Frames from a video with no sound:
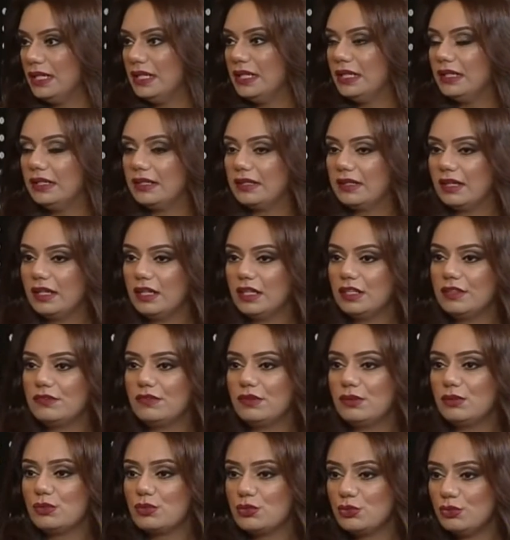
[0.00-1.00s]
لذلك
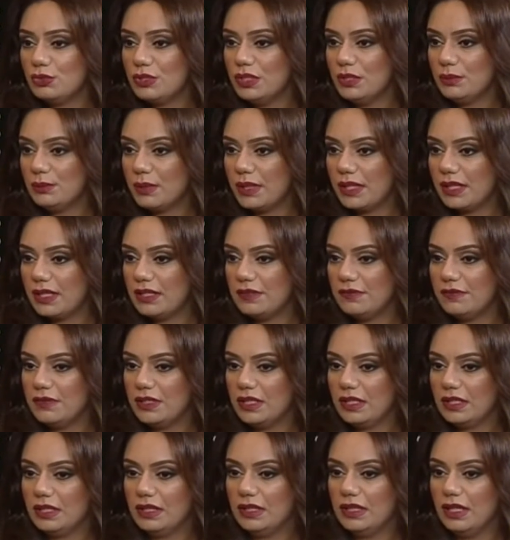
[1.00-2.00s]
فوجود المراه في
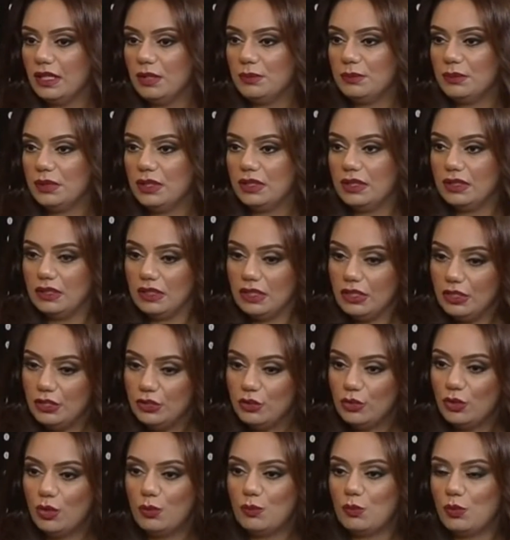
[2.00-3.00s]
الاعلام
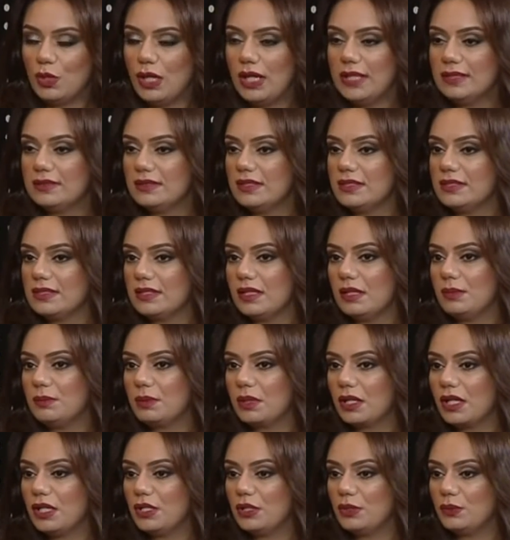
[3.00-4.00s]
اليوم وحتى
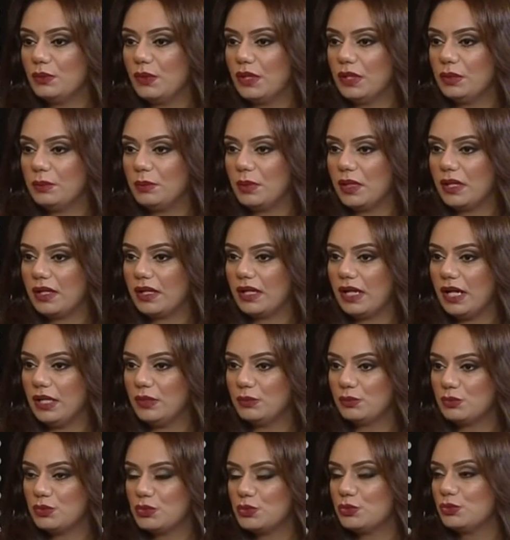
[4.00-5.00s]
سابقا هو عباره عن
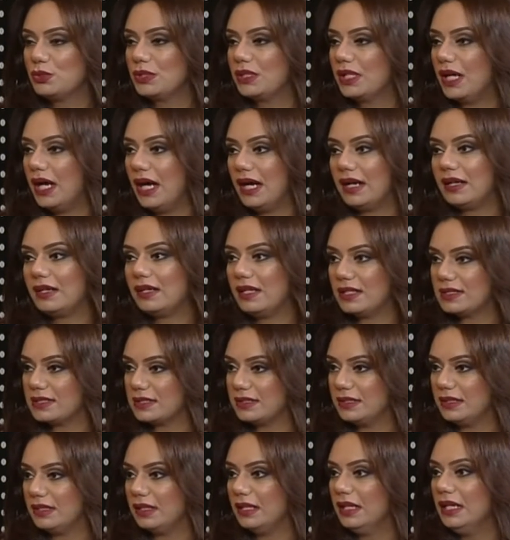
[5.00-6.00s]
وجود كحق
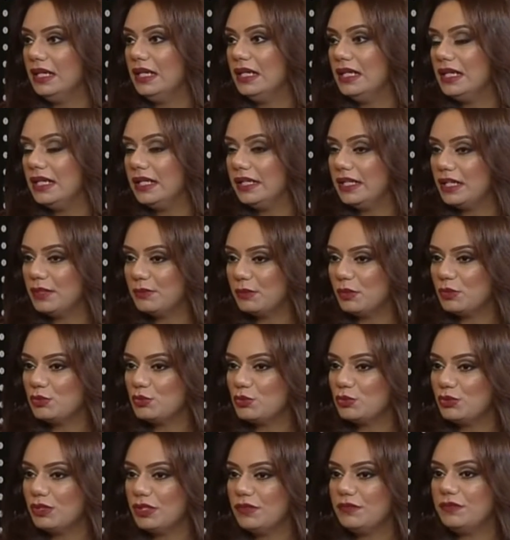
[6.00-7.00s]
اصيل، هي
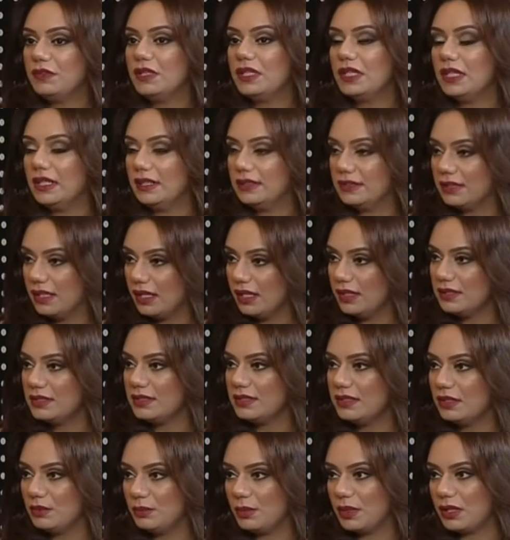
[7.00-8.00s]
موجوده في اعداد
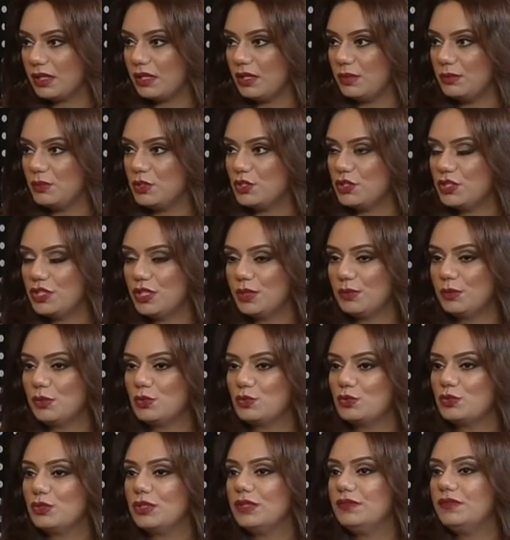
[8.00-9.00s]
البرامج، هي
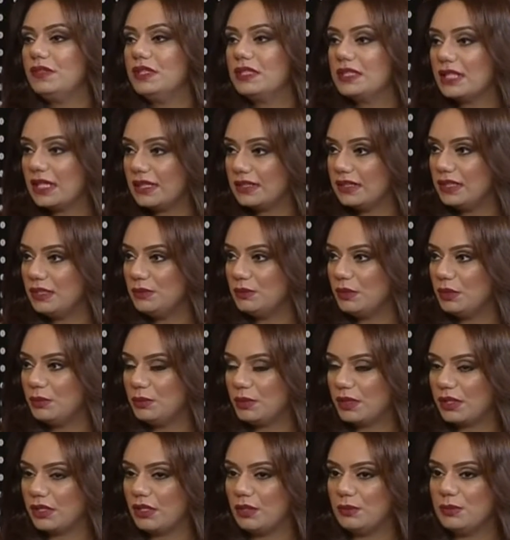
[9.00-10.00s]
موجوده في تقديم
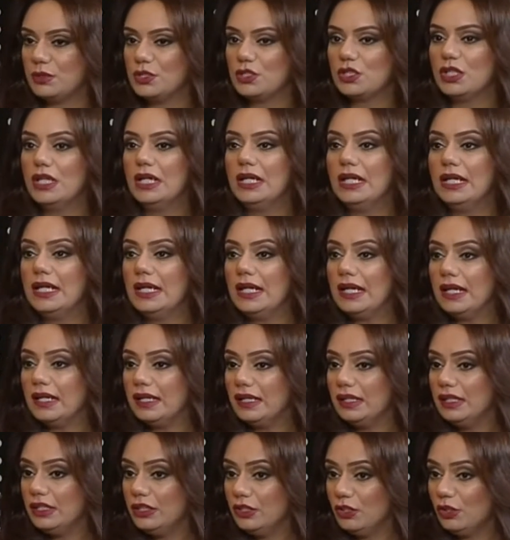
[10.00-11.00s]
البرامج.
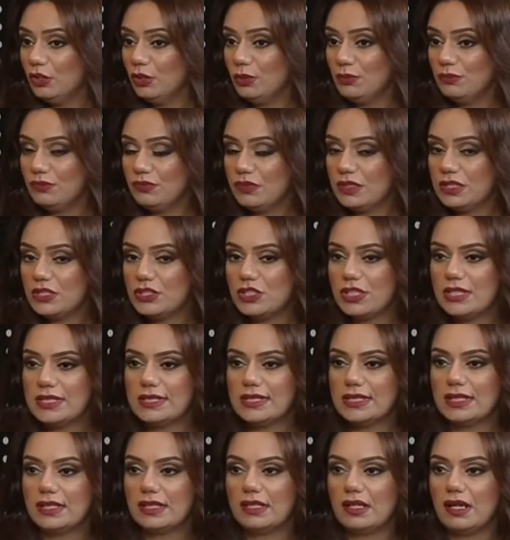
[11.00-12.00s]
اليوم في
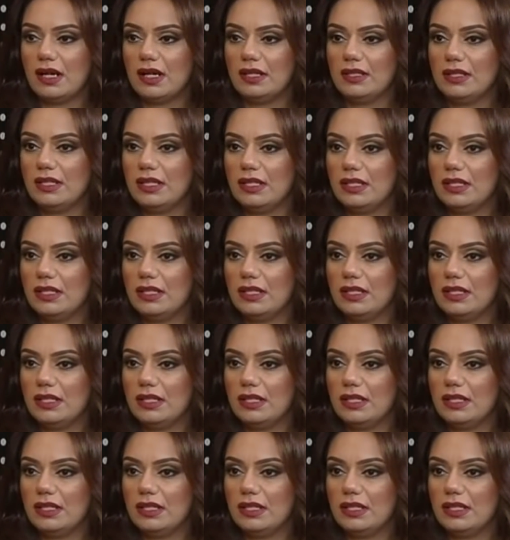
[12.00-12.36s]
الجلسه كان